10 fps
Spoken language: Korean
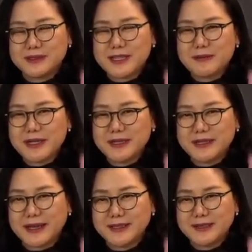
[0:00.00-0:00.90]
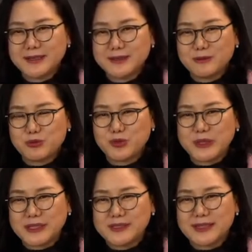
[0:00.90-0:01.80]
3학기 다닌
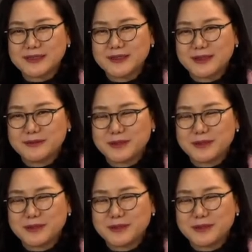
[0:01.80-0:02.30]
분이 작성한